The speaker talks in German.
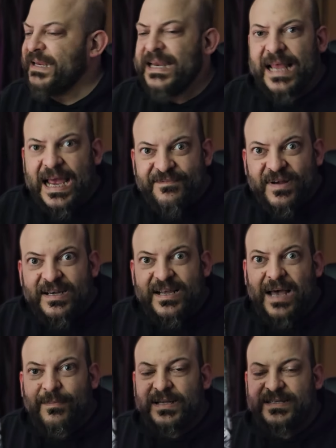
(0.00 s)
Die Leinwand
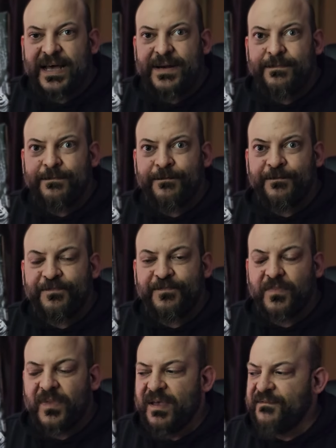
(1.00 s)
kam jetzt an.
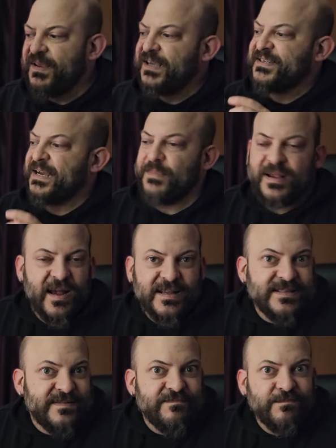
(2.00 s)
Wie gesagt, man kann
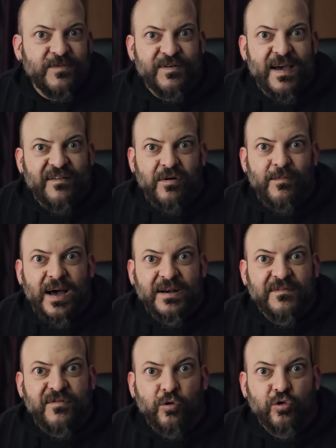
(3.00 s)
es Querformat
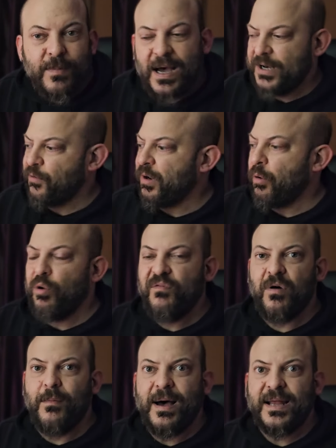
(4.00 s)
ein Foto machen oder
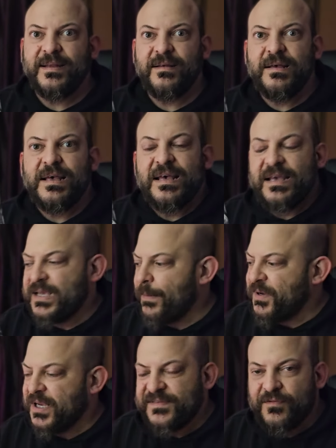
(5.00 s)
Hochformat. Ich
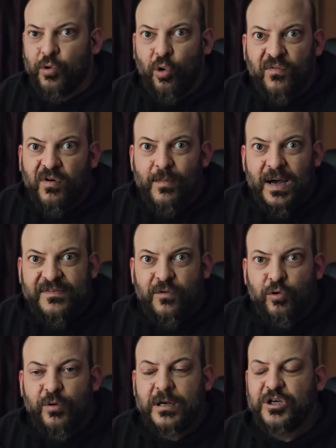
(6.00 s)
habe mich jetzt für ein
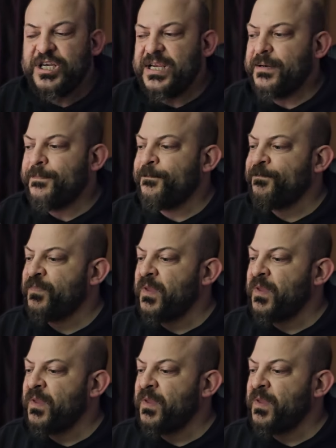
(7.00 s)
Hochformat-Foto entschieden.